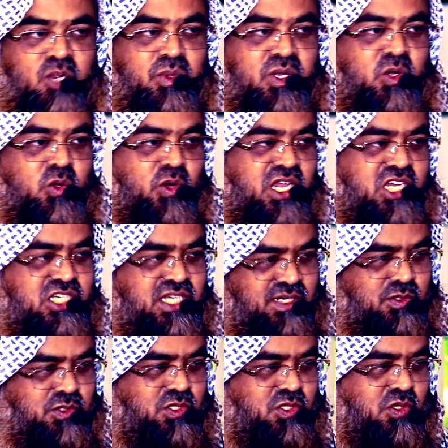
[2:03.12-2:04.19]
আরবের ক্রাইশটা
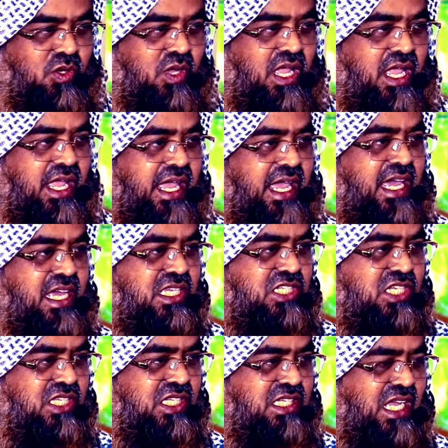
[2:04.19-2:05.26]
করতো এই
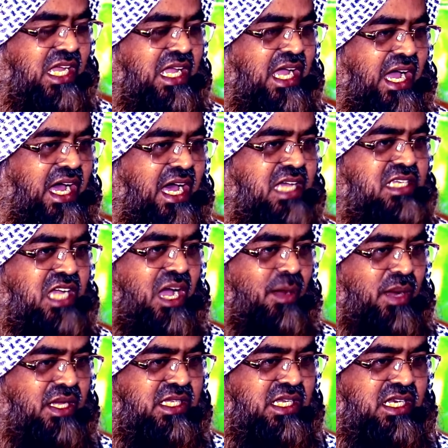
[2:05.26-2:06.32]
চিন্তায় আজ
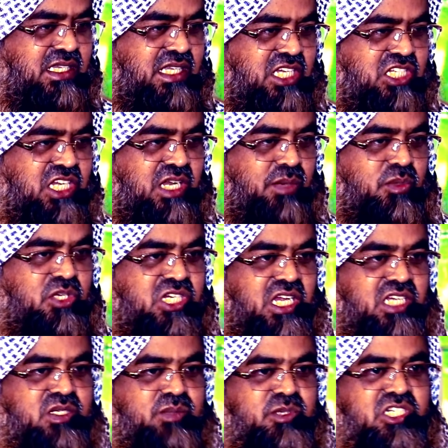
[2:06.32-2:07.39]
আমাদের দেশের
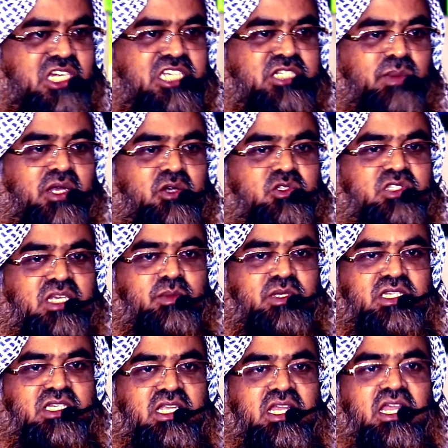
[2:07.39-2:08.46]
বিশেষ বিশেষ মানুষদের
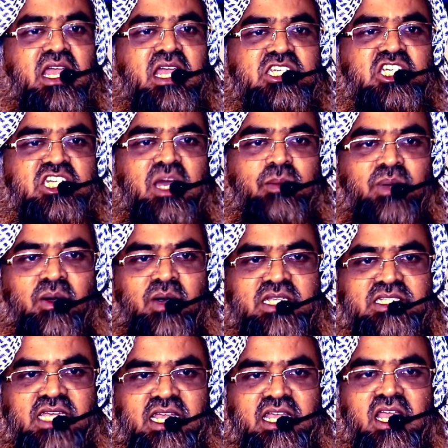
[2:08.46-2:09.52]
মধ্যে সেটা পাওয়া
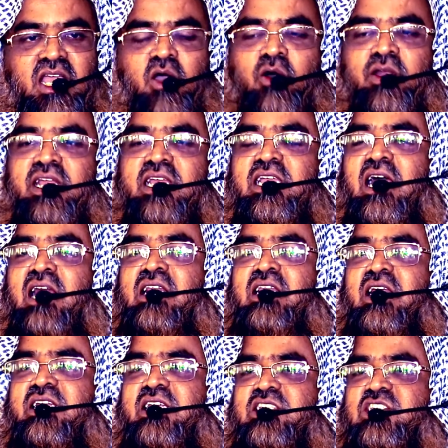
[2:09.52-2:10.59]
যায় অনেকে
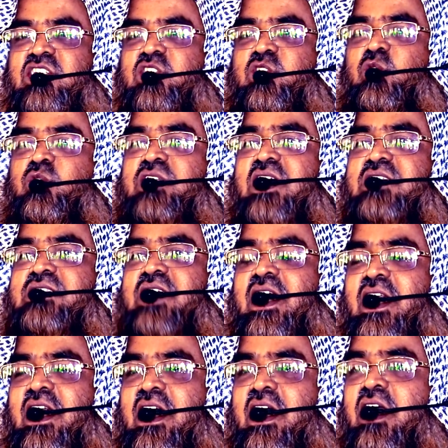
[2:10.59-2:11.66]
আল্লাহর কাছে সোজা
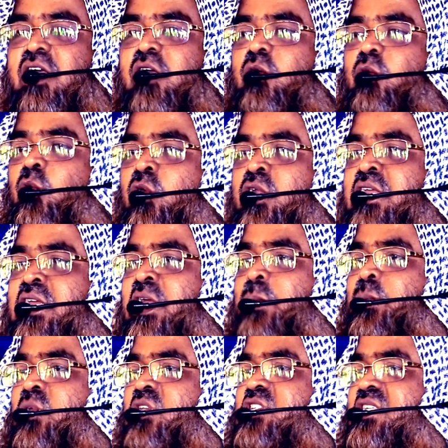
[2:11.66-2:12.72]
চায় না ঘুরিয়ে
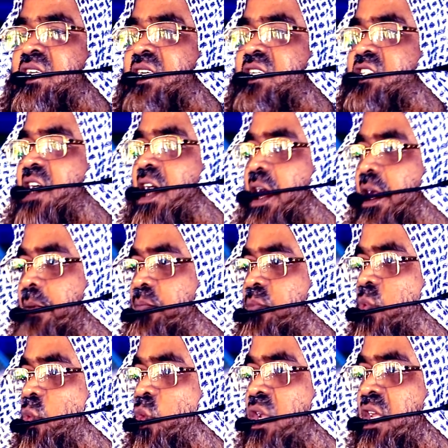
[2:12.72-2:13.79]
পিছিয়ে চায়
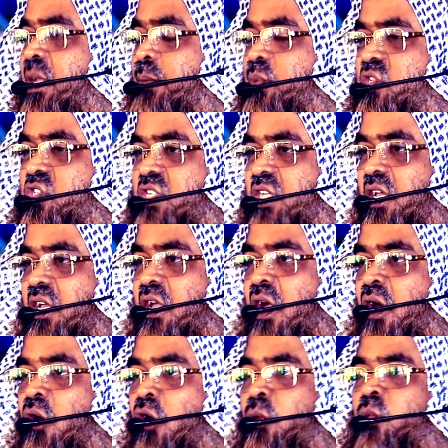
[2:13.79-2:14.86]
ঘুরিয়ে পিছিয়ে
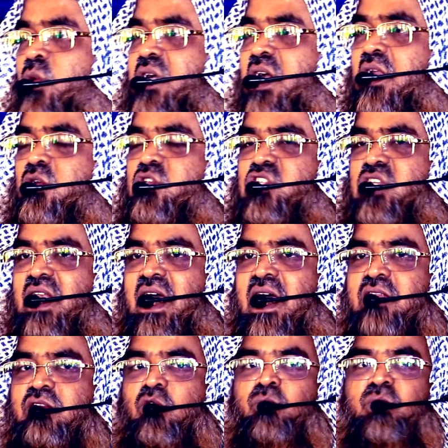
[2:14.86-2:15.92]
অমুকের অশিলা
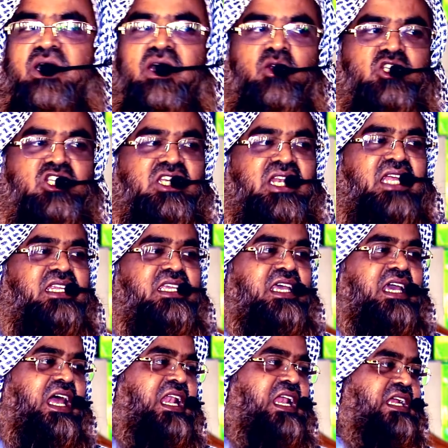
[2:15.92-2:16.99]
তমুকের অশিলা
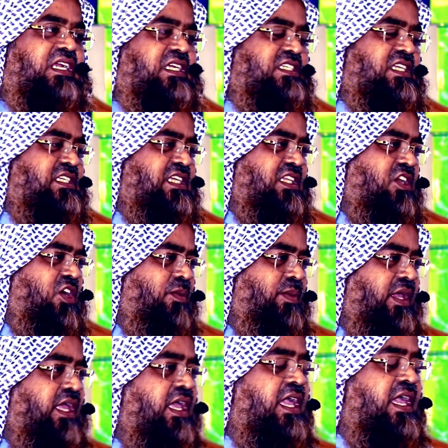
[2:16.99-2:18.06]
দিয়ে আল্লাহর কাছে যেতে
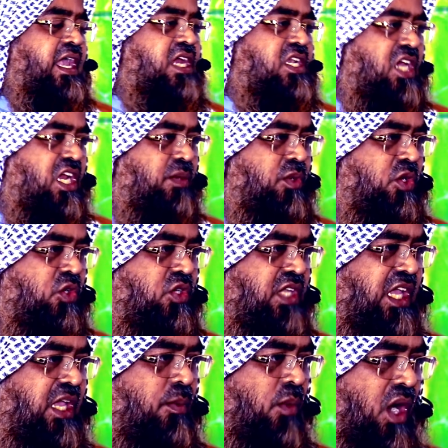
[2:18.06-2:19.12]
হবে এটার
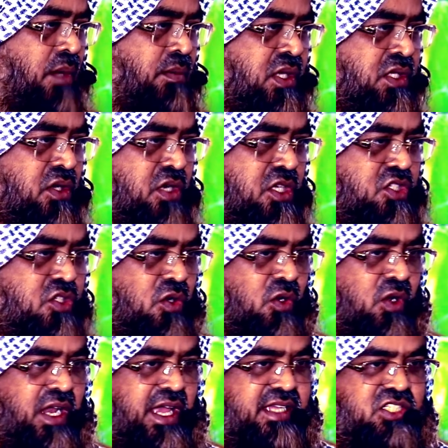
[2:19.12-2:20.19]
বিরুদ্ধেই মোহাম্মদ
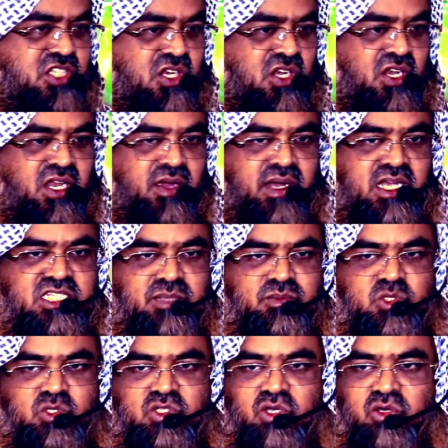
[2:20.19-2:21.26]
রসুল্লাহ সাল্লাম
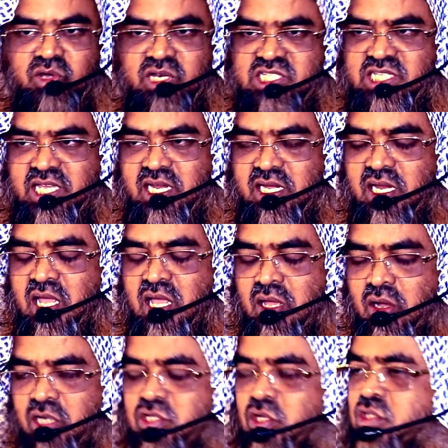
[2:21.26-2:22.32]
যুদ্ধ করেছেন
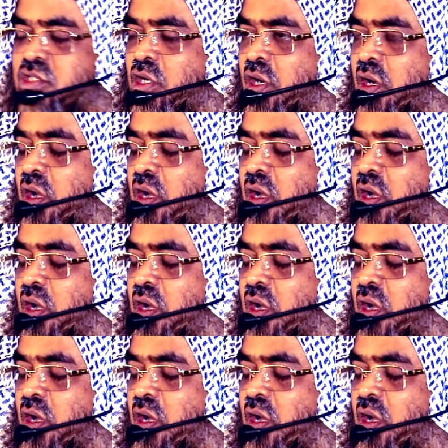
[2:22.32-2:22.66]
অথচ